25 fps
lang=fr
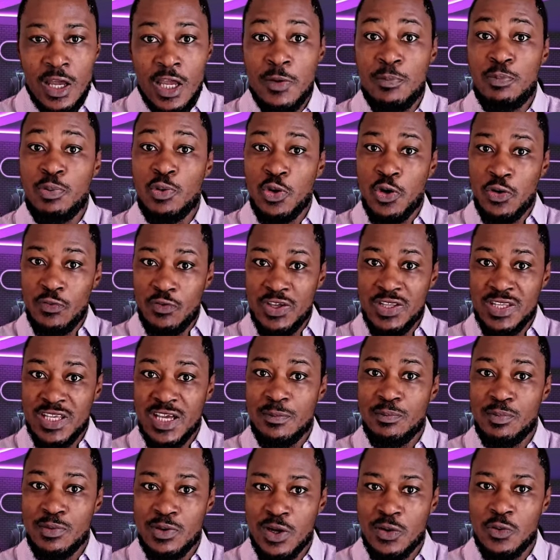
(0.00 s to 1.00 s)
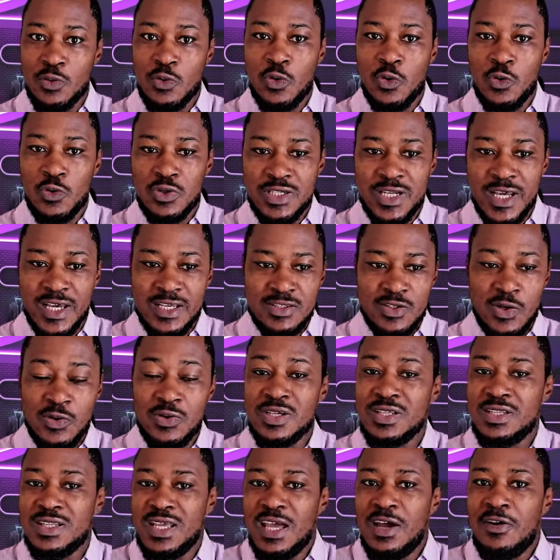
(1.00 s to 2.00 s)
Et pour revenir un peu dans le contexte,
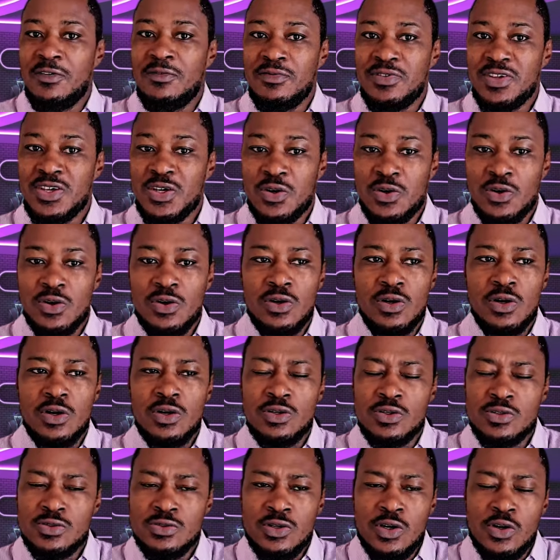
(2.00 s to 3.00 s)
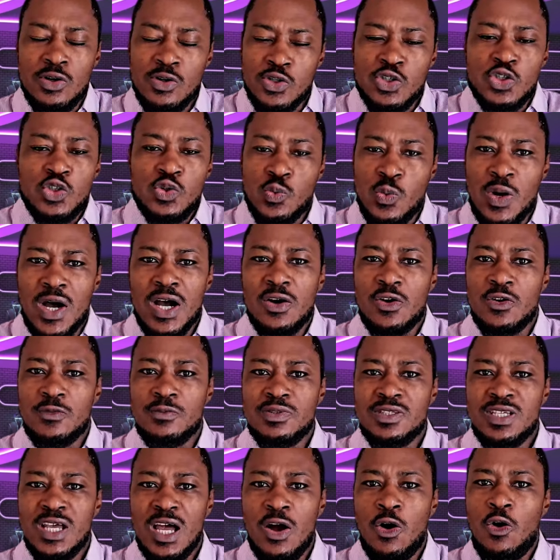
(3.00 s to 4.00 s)
on était environ un soir
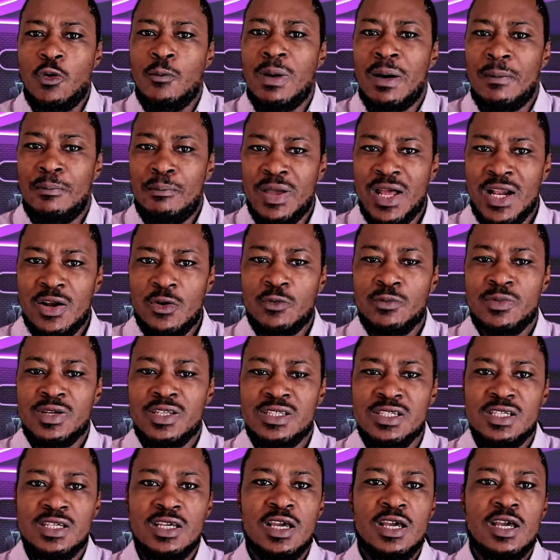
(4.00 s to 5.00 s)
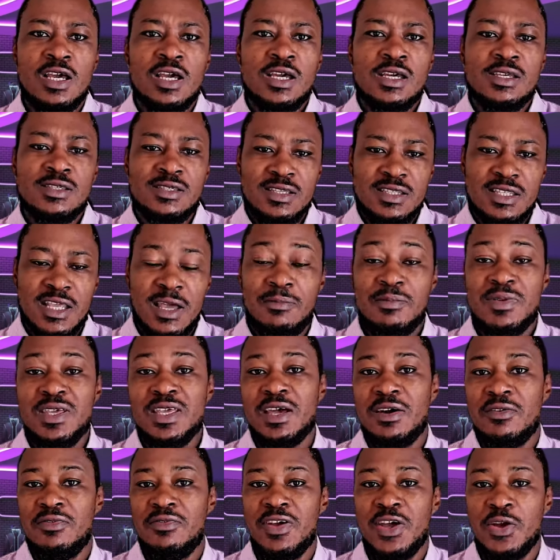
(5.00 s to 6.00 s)
comme ça, on m'appelle, on me dit, cet
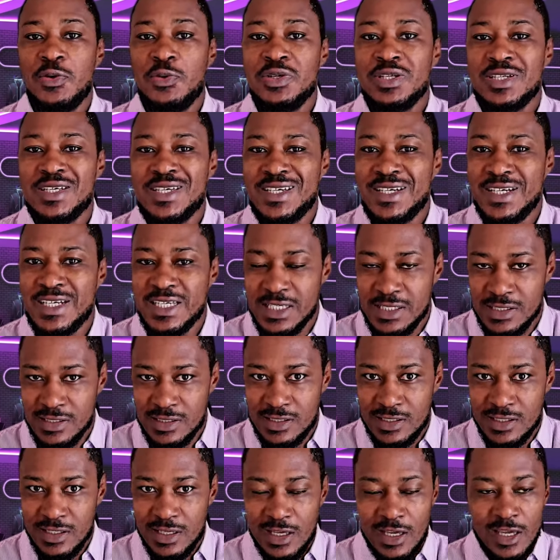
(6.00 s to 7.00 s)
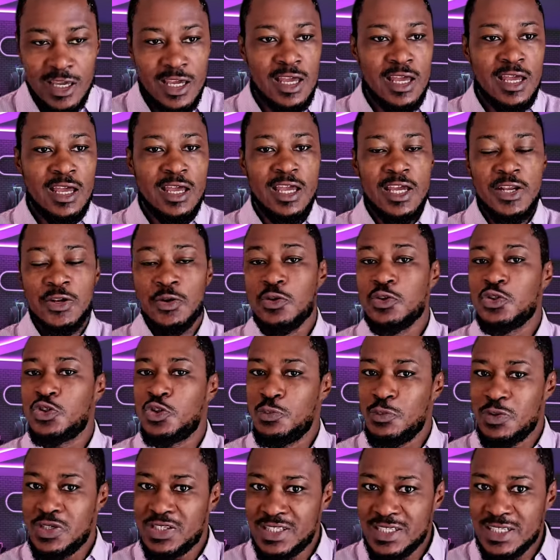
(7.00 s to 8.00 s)
ami a fait une crise. Et donc,
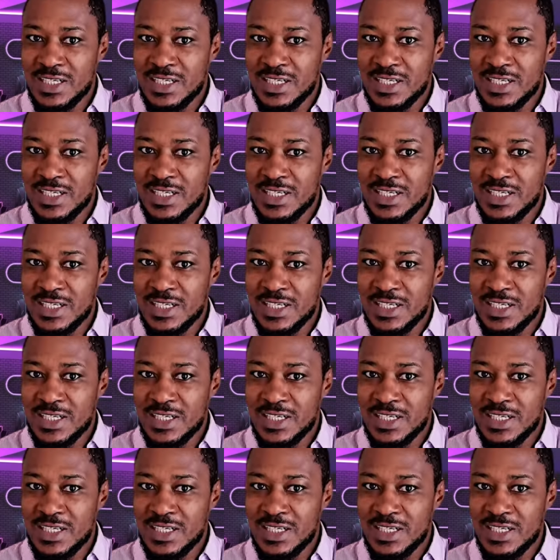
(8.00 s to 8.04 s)
je me